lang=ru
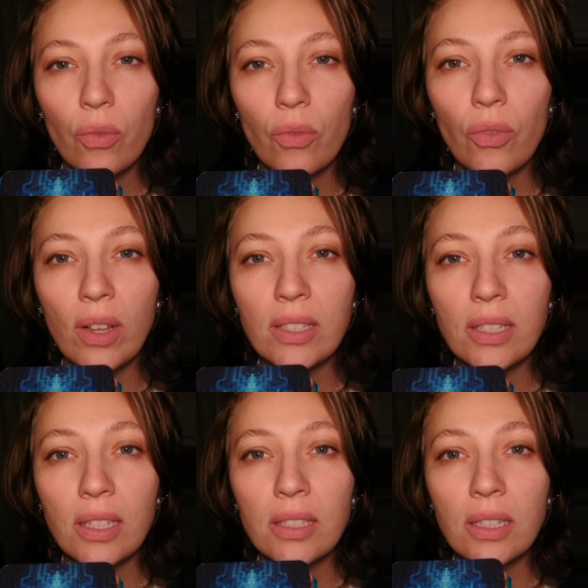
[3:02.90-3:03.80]
В вас
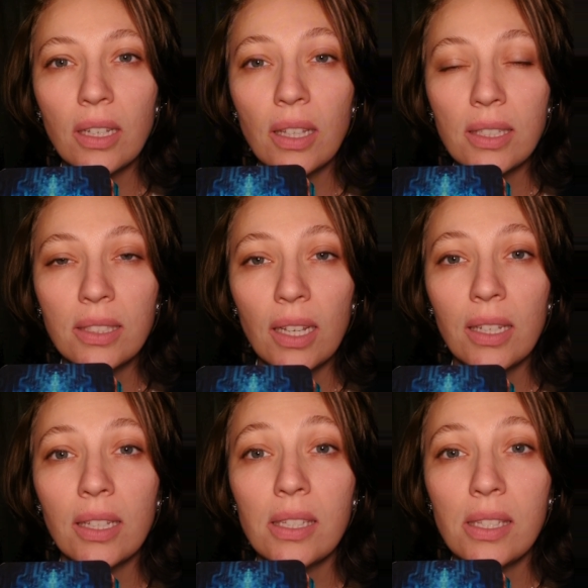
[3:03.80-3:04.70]
есть
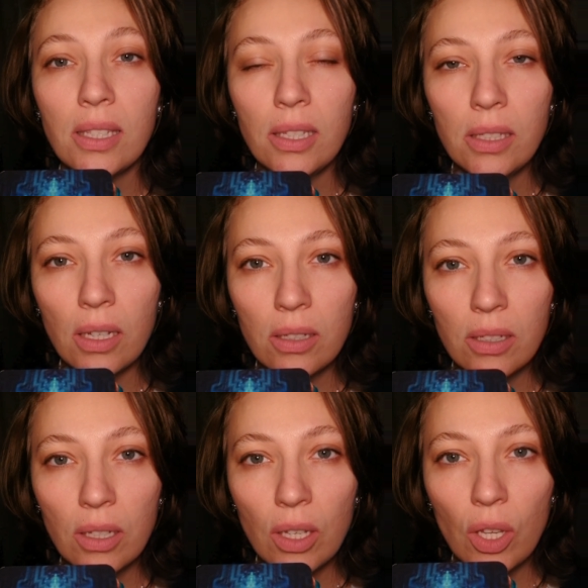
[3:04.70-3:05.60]
колоссальная сила,
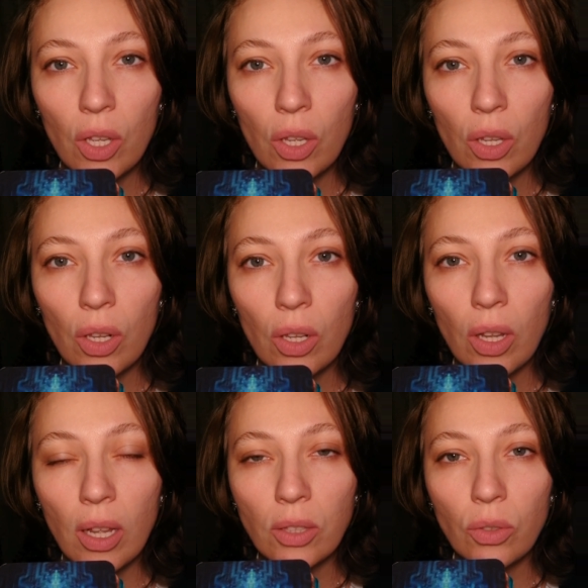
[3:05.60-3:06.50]

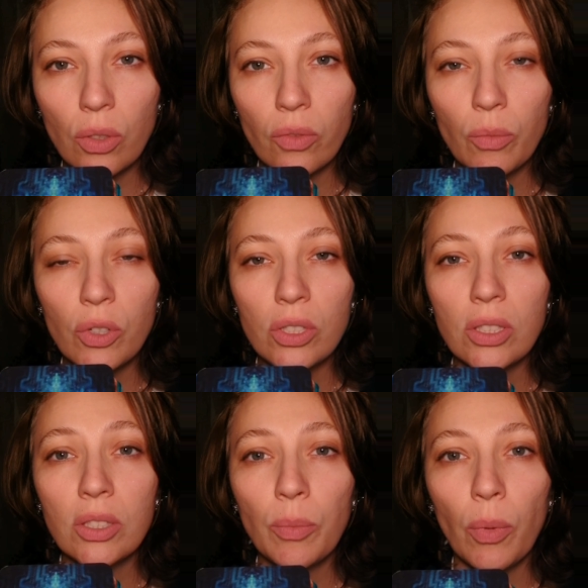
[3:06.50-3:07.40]
которую вы
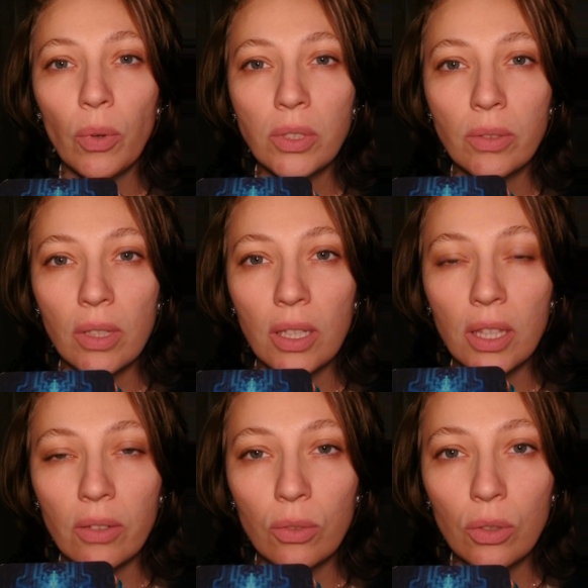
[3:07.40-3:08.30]
можете использовать для
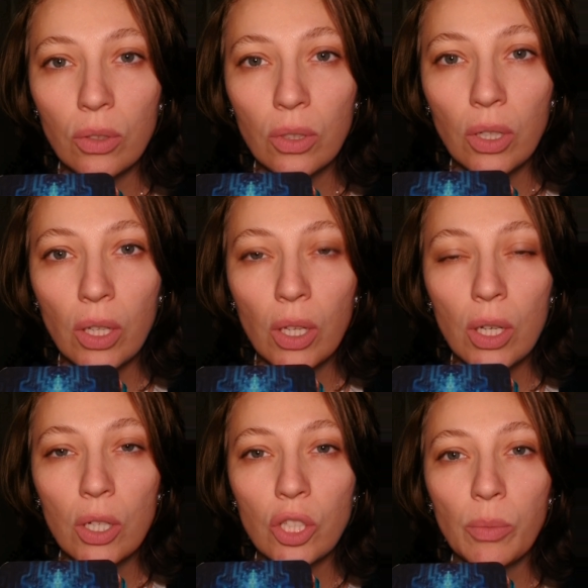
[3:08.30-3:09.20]
того,
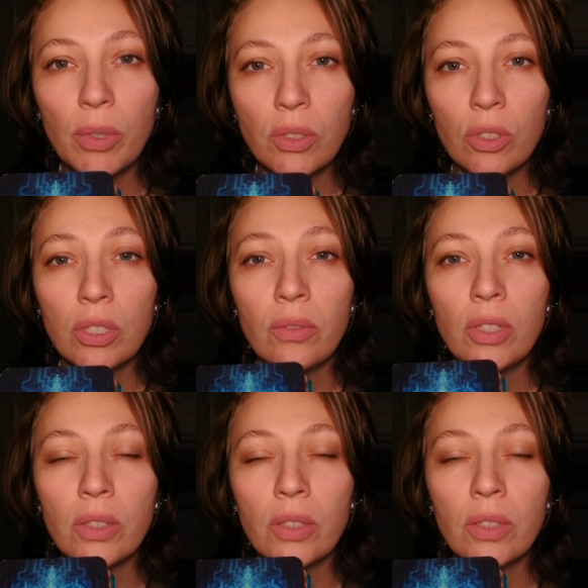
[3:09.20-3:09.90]
чтобы осуществить